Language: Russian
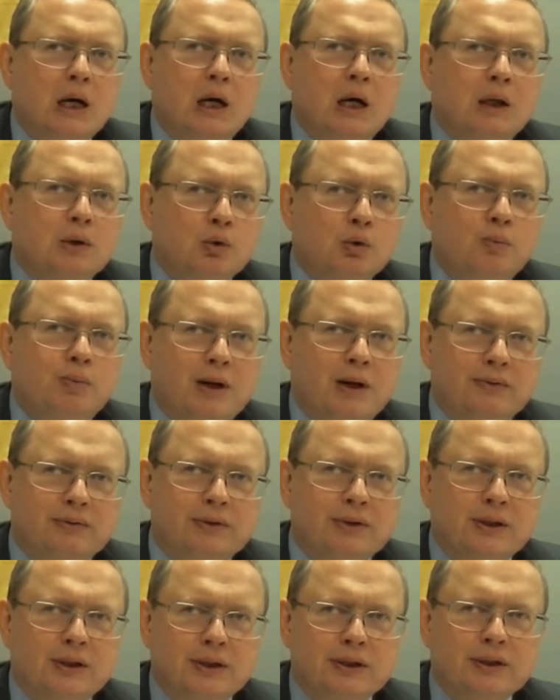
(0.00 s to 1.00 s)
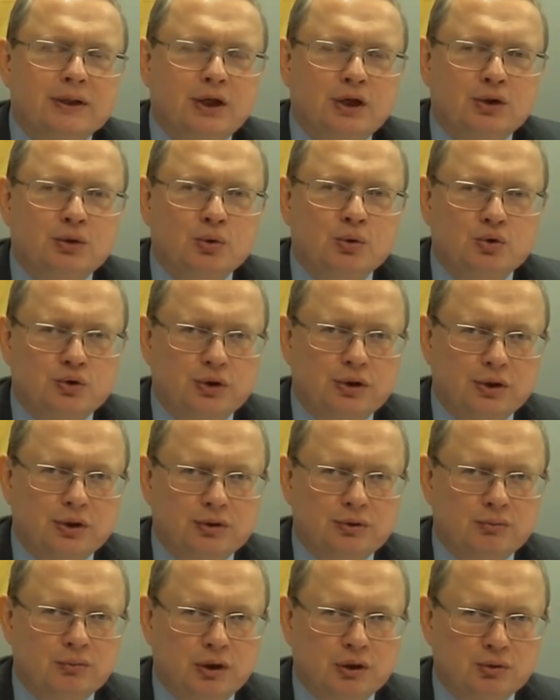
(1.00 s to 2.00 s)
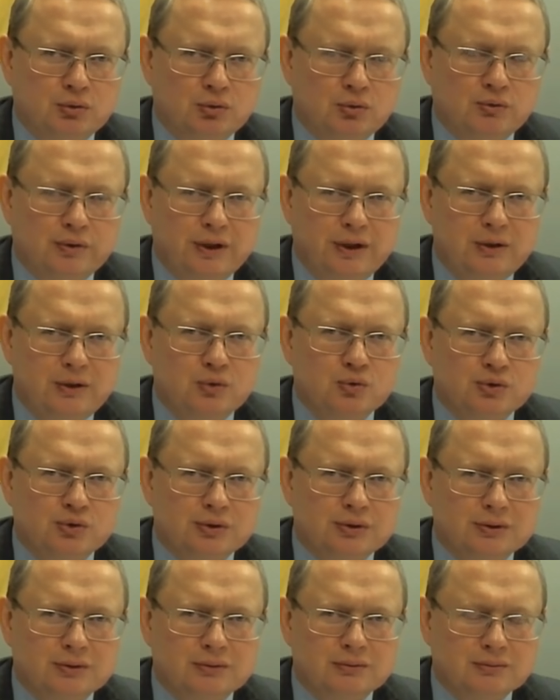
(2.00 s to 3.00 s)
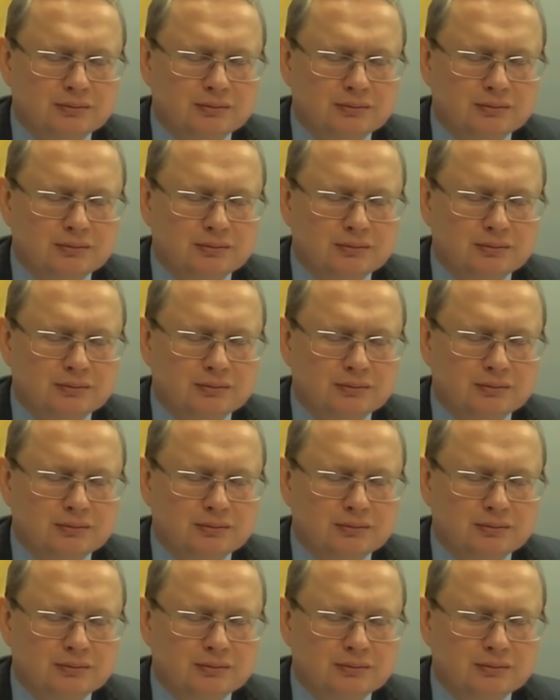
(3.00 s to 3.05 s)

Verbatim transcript: Ну, правда, роднеки тоже к этому готовы, они уже...